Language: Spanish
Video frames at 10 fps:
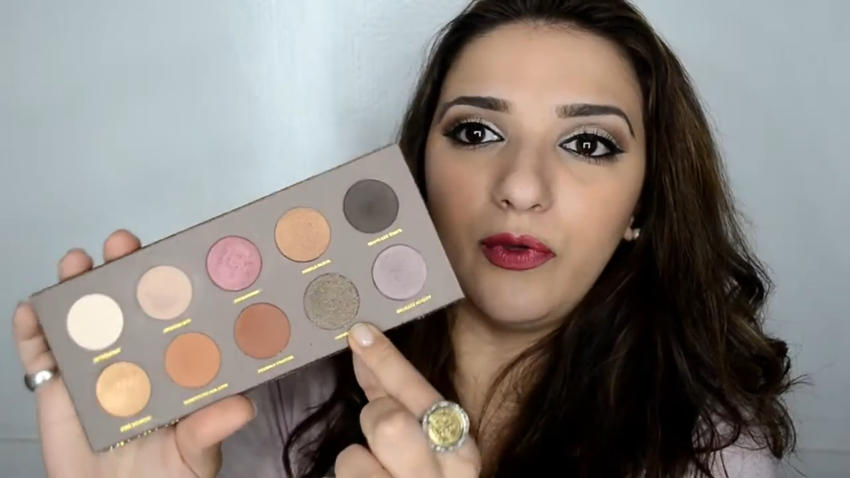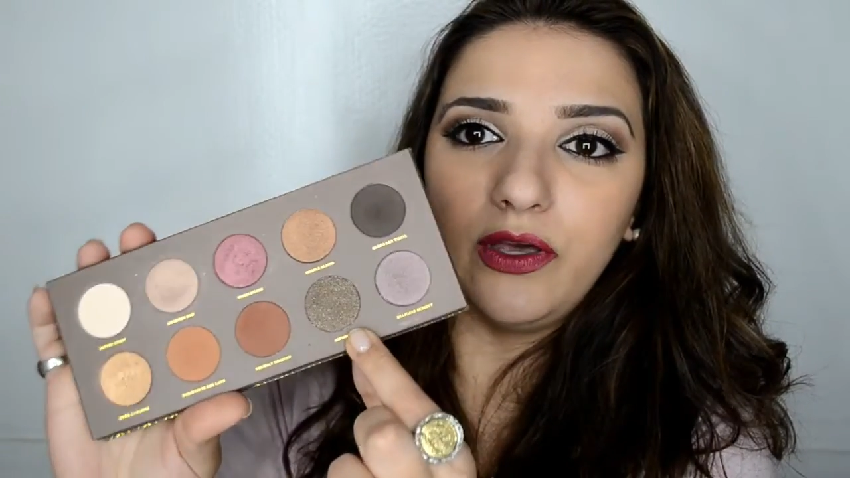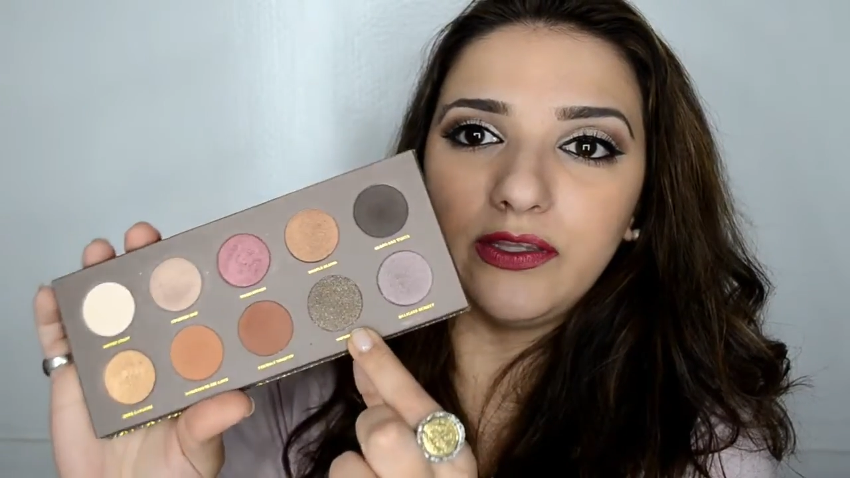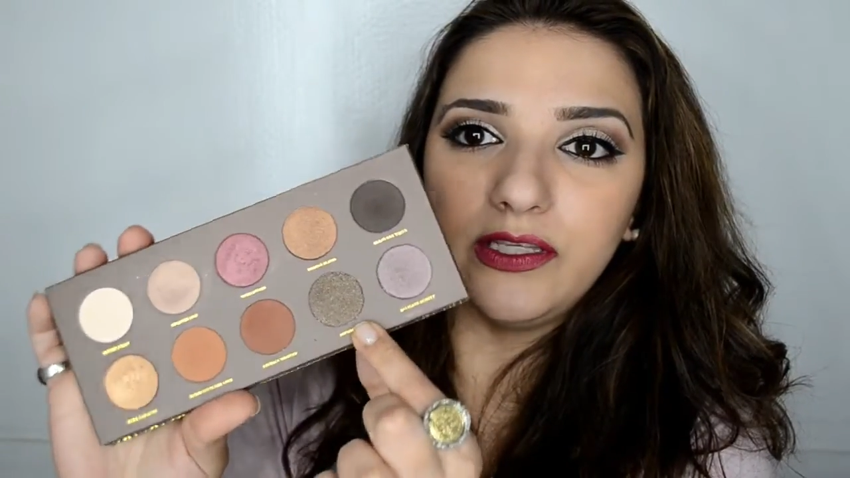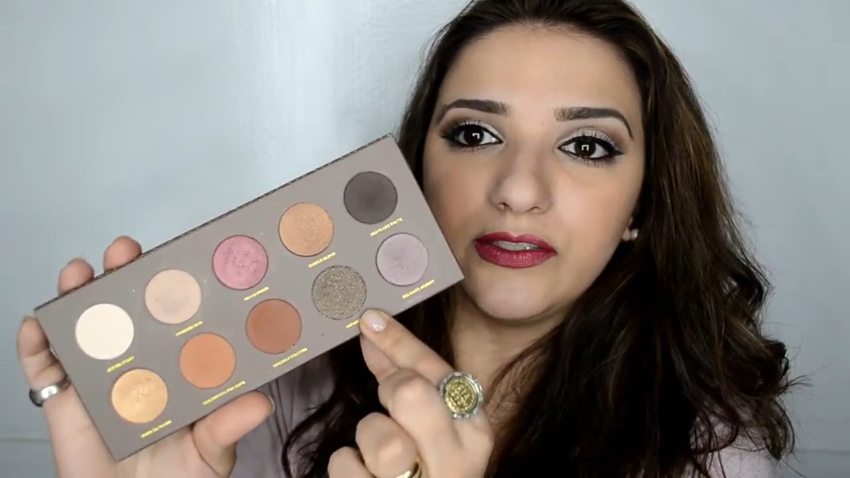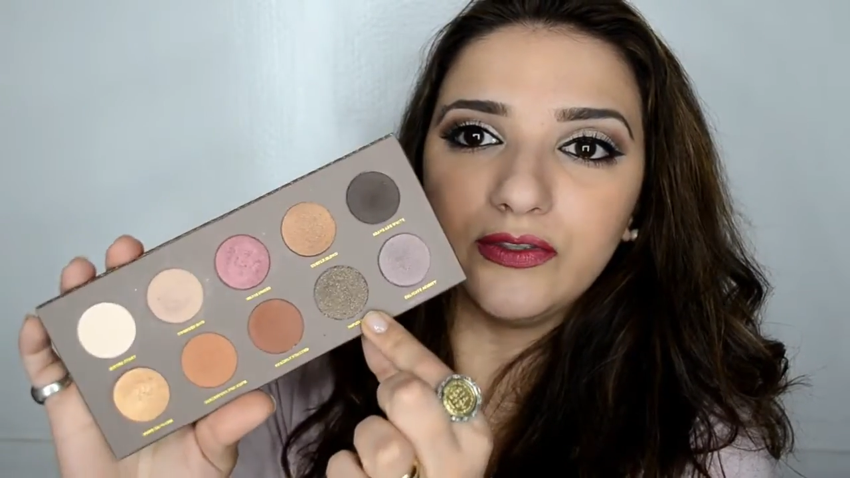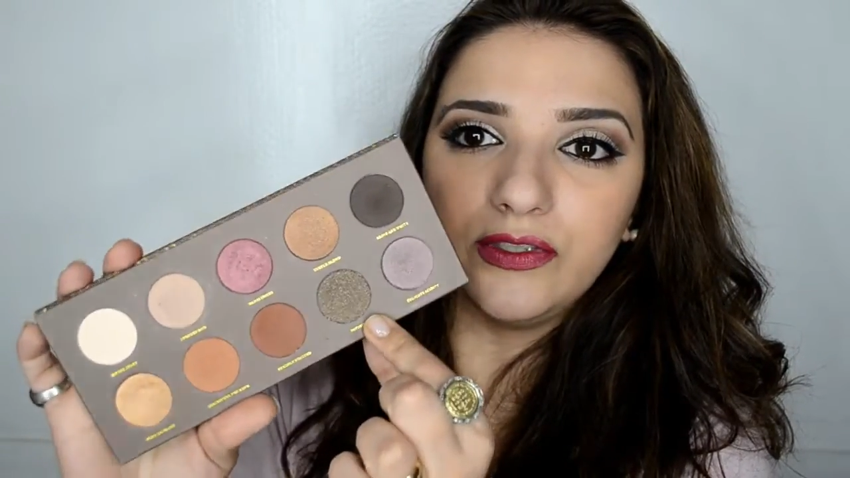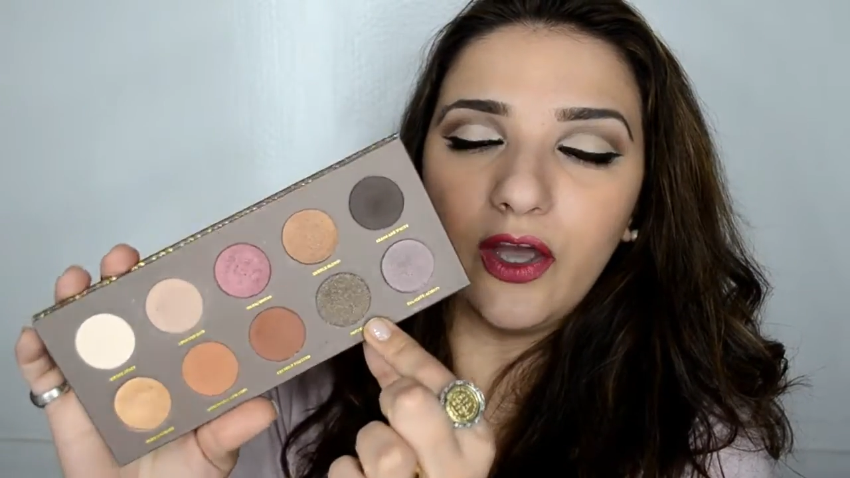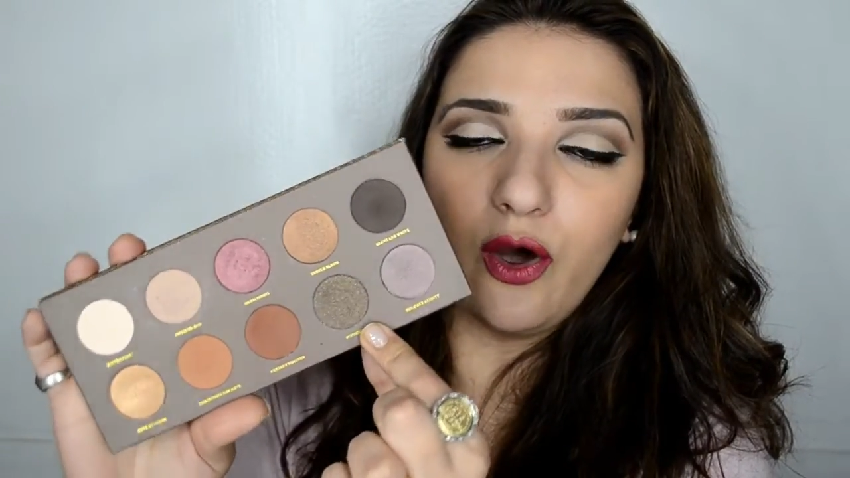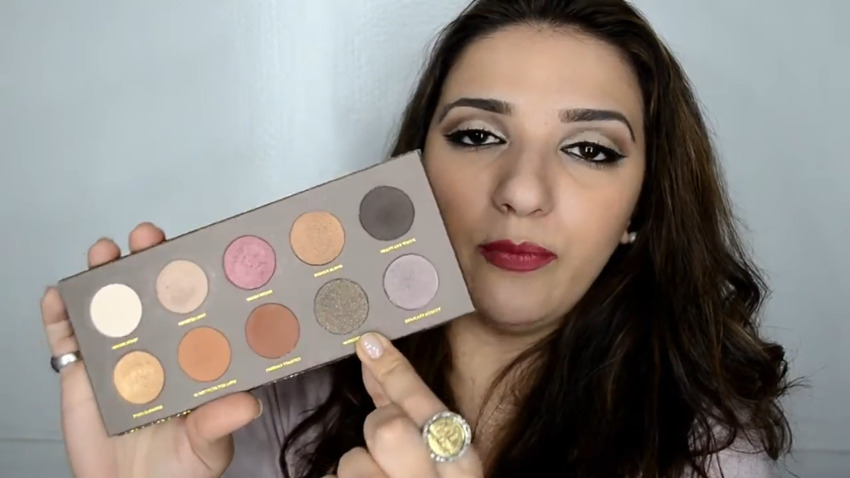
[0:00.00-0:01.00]
destellos,
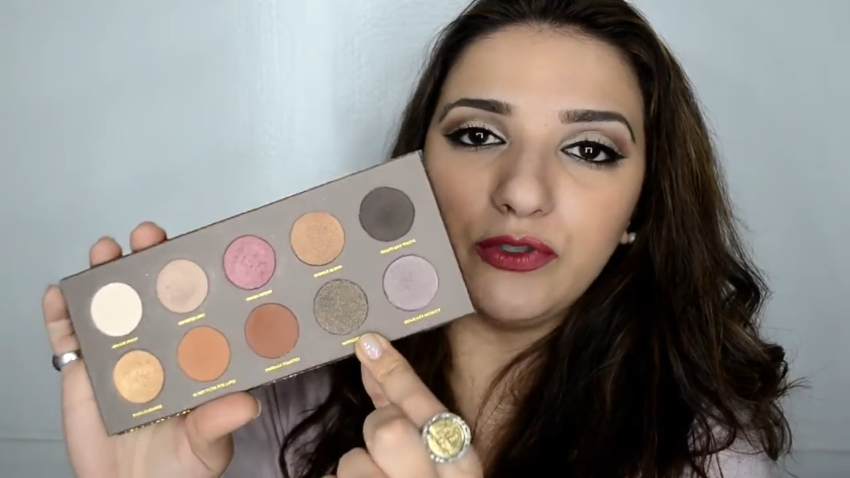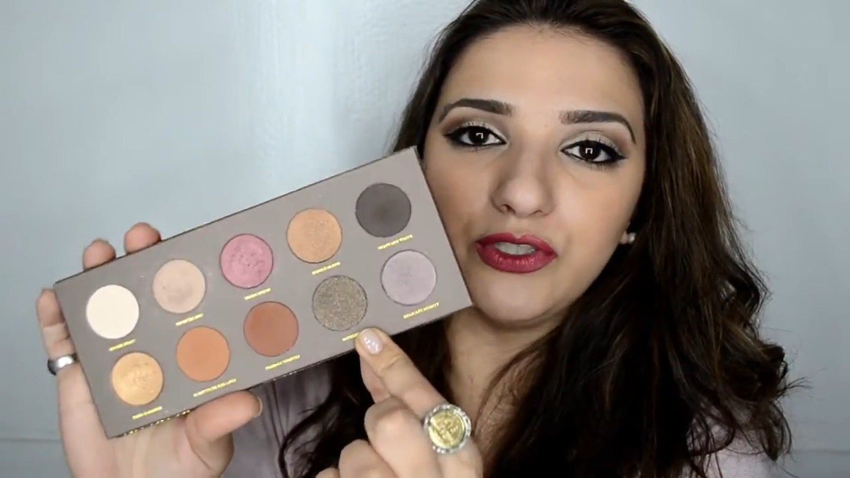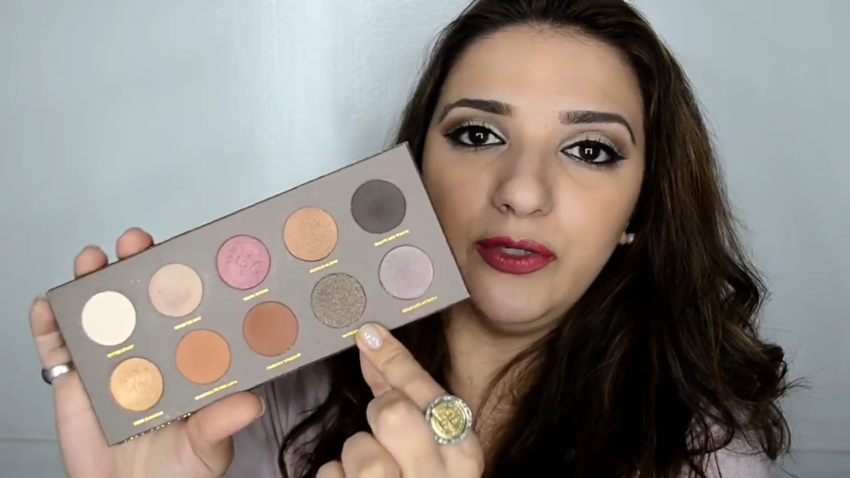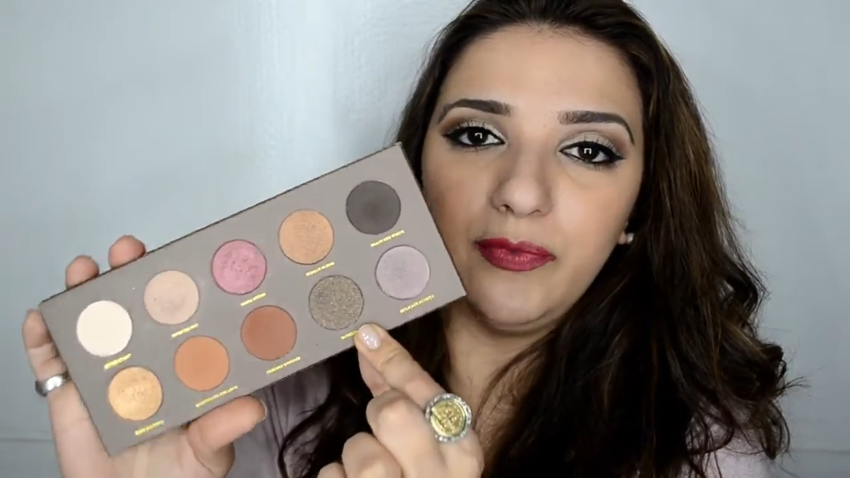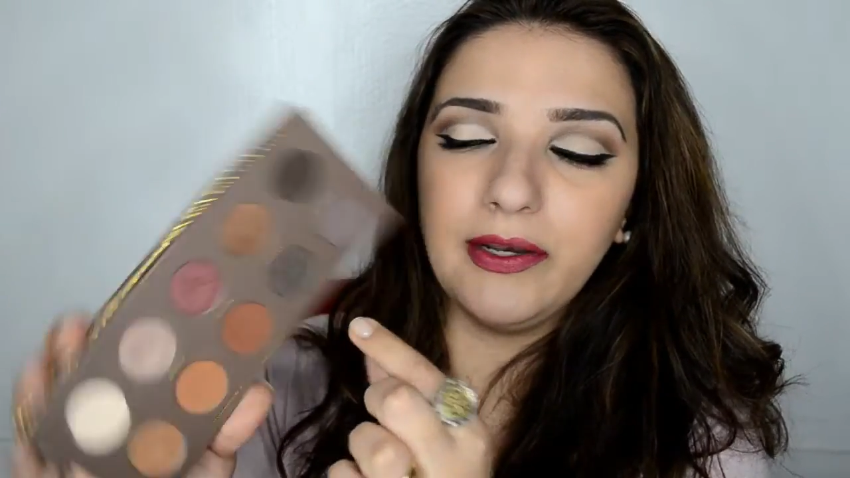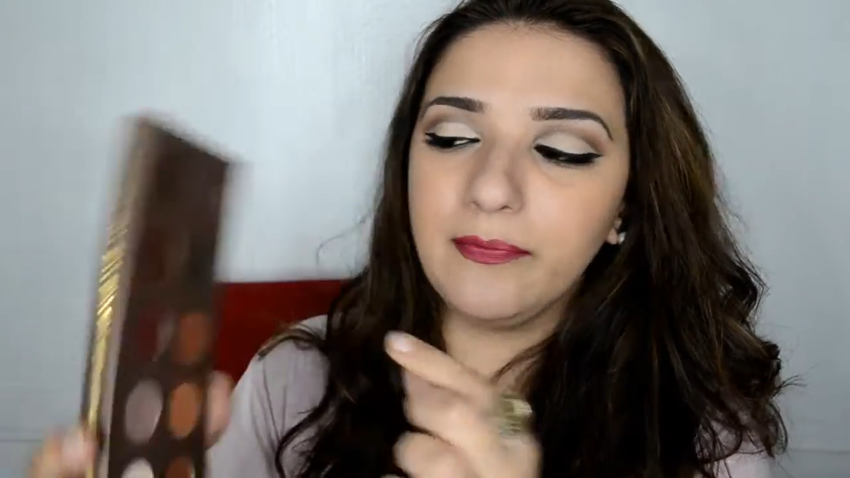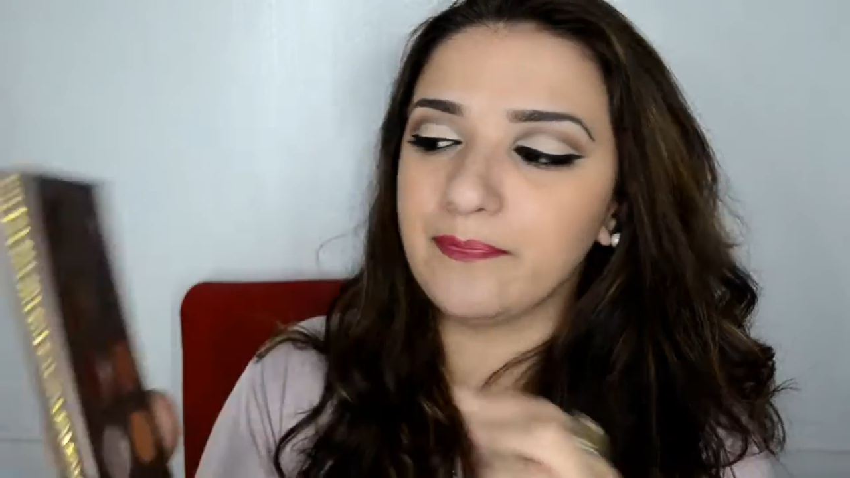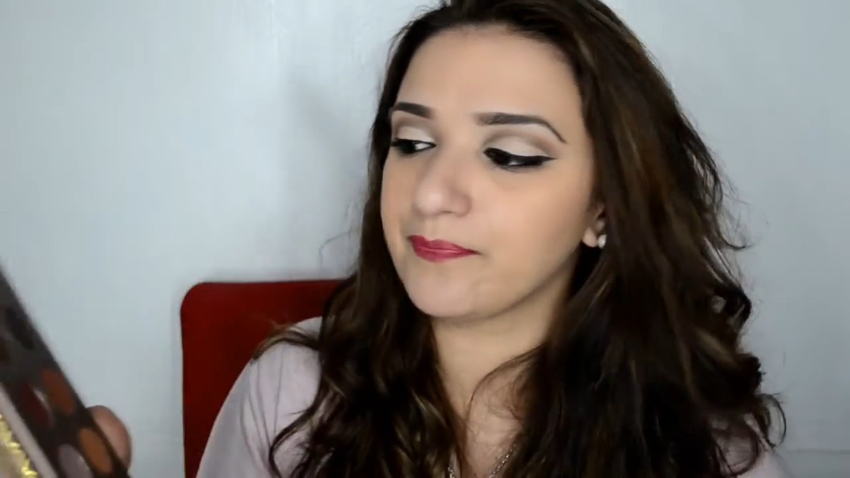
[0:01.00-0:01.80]
es como shimmer.